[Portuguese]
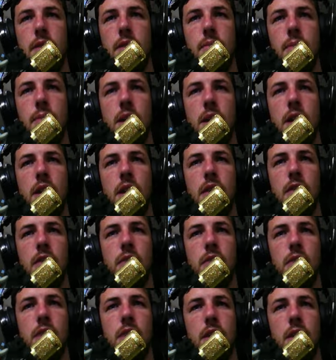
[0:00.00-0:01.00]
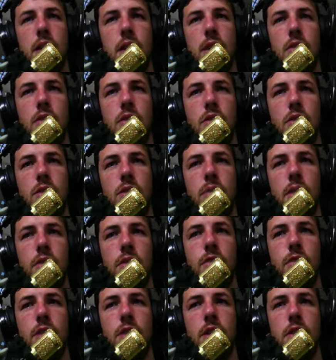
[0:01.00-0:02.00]
Bah, o carro se jogou pra
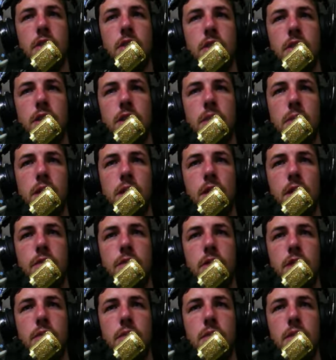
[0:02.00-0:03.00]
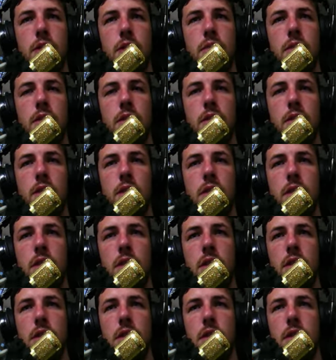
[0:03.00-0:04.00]
fora. Nossa, mas tá forte mesmo.
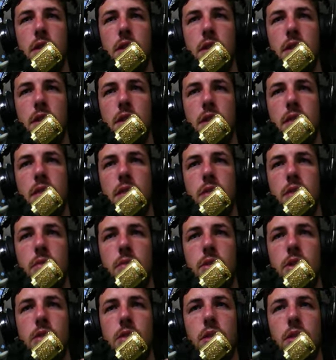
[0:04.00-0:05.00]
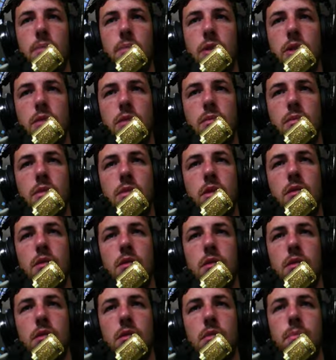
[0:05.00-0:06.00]
O bichinho tá puxando muito.
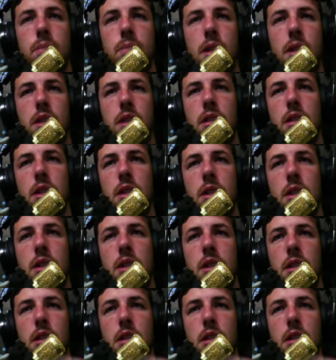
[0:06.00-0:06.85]
Opa, já...